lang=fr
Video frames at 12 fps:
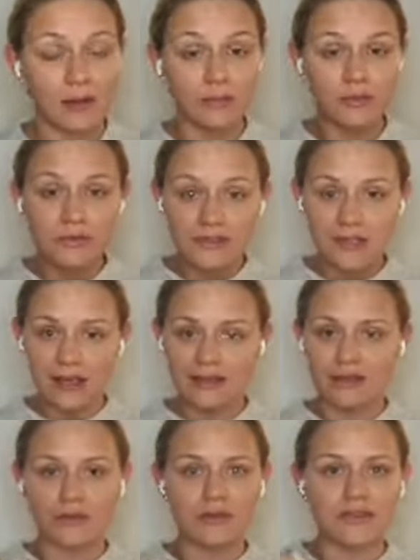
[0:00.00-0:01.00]
bah, comme je vous dis,
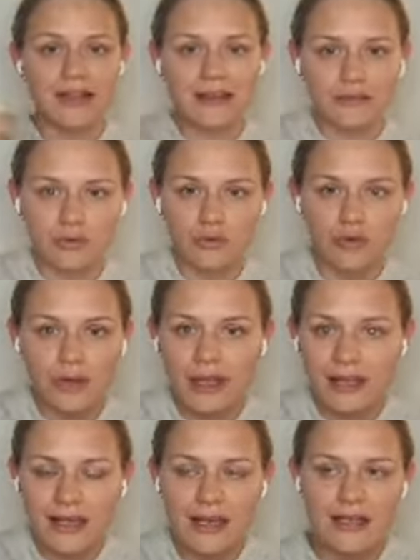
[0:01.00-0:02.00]
a tendance à aller toujours
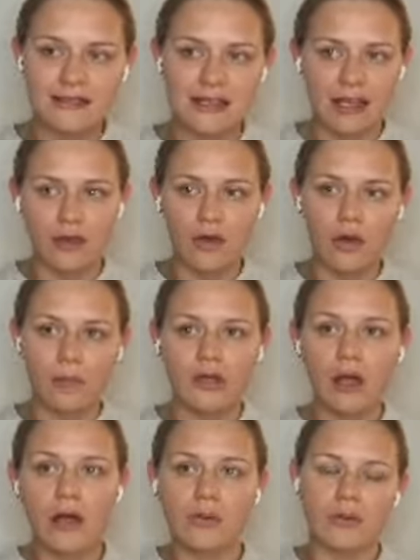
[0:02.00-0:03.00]
regarder à l'extérieur en mode